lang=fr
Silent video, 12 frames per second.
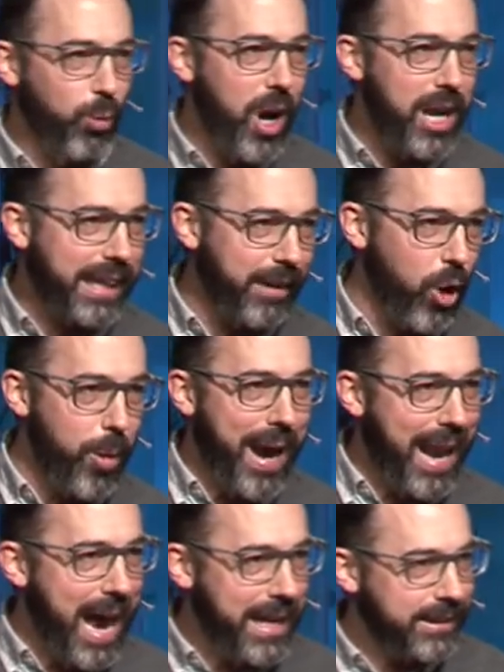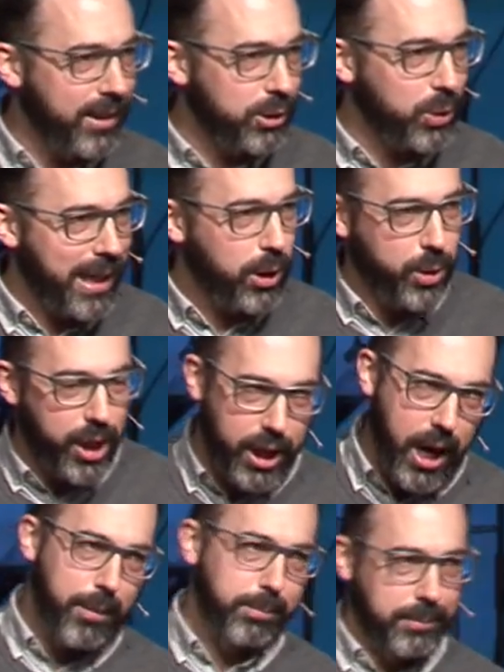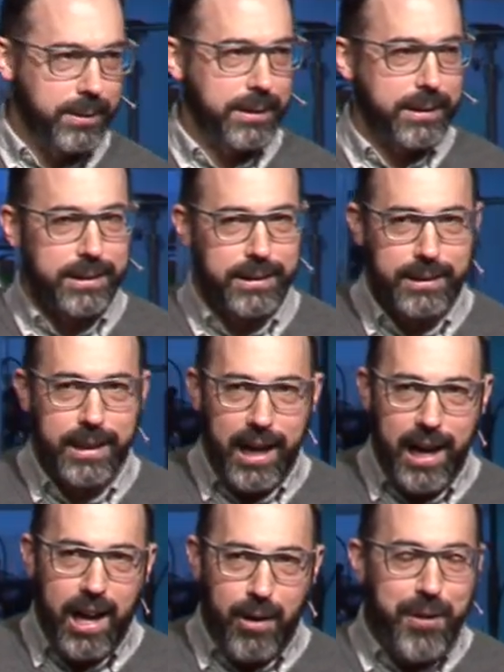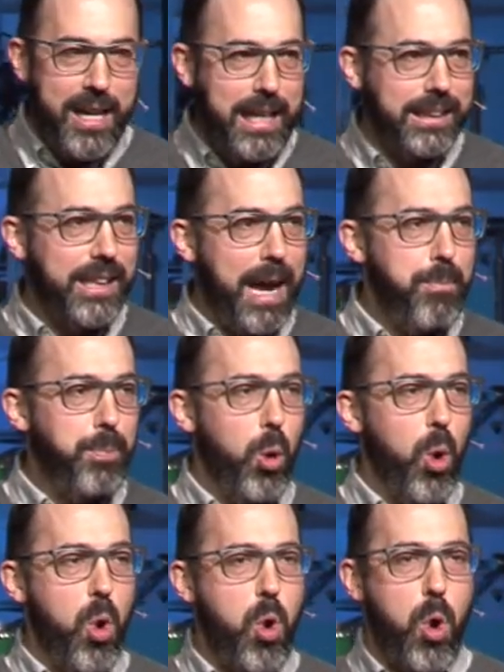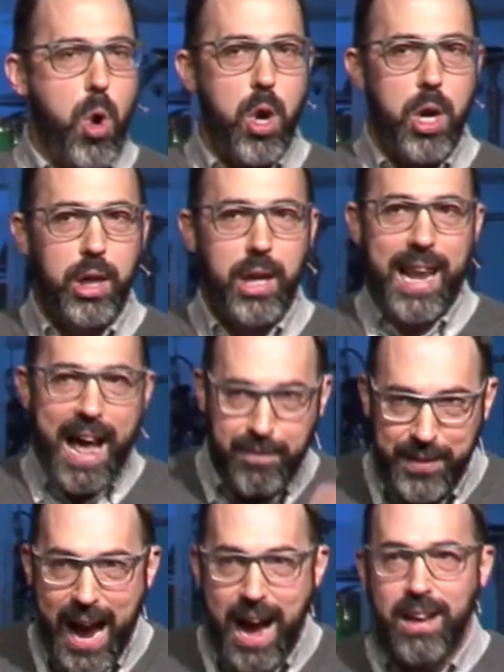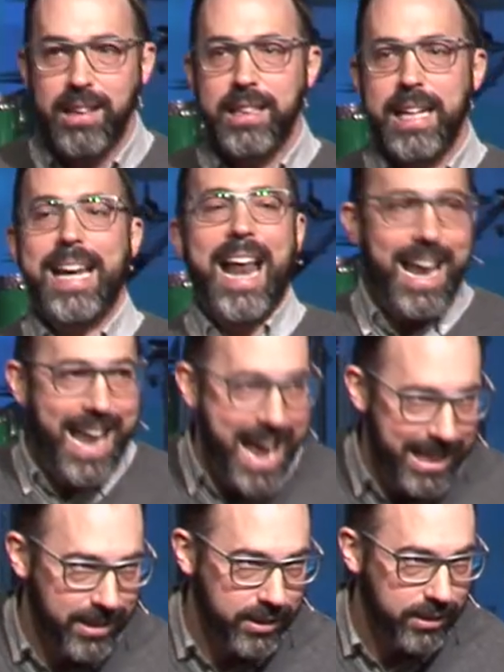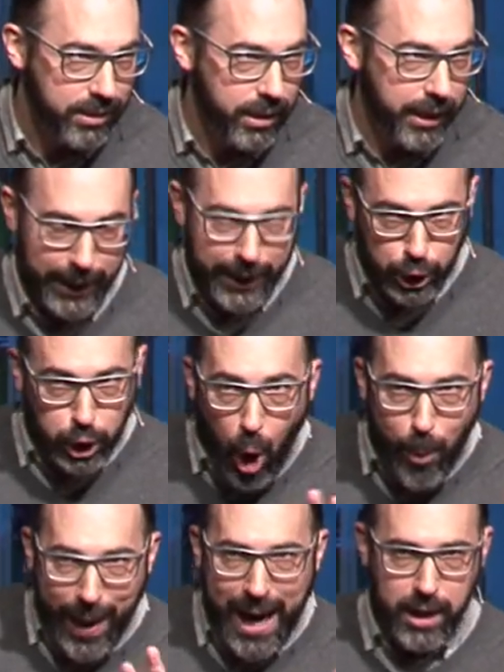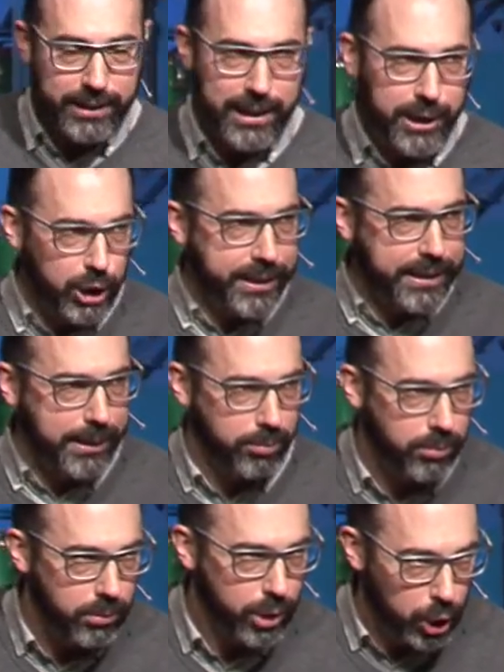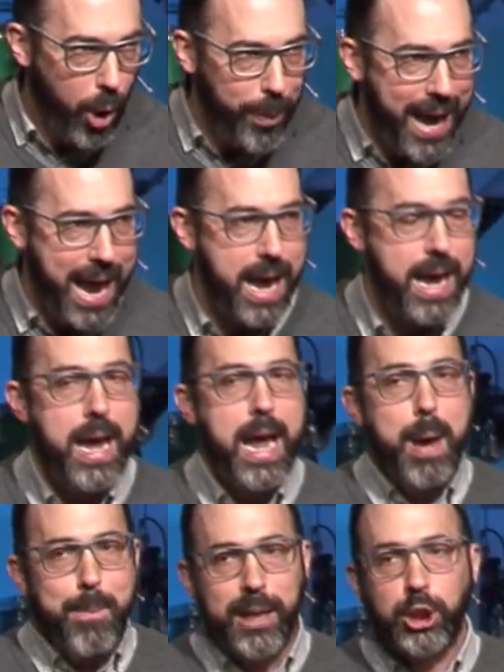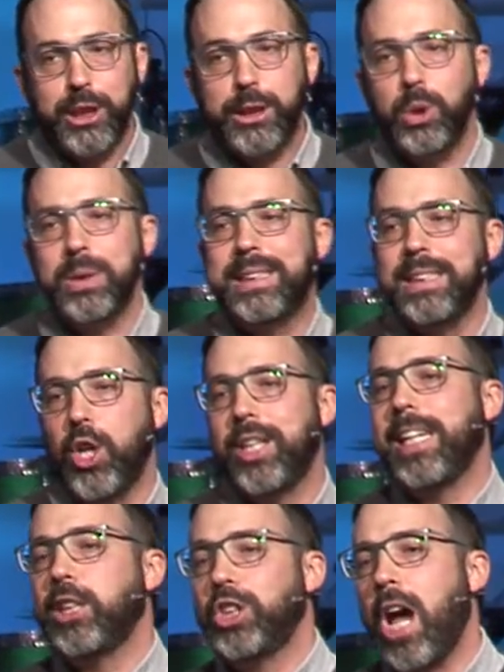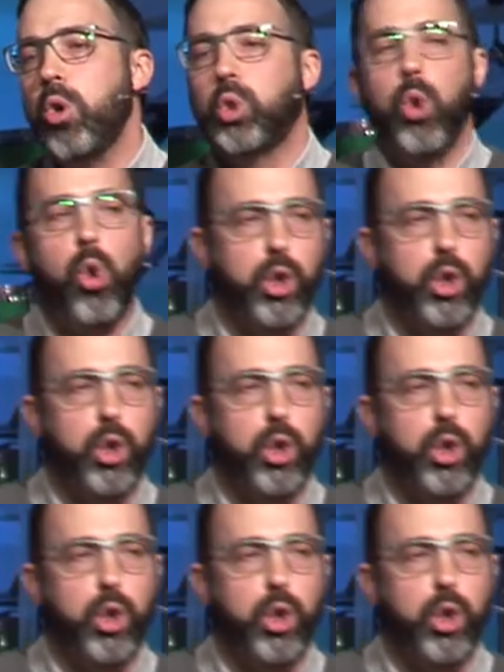moi, là, qui avait un malaise, là, tout à coup, il y a comme. Enfin, fait, il les aime pour la viande et la laine. Et, je comprends, là, c'est légitime. Je comprends. Mais Jésus dit que des gens autour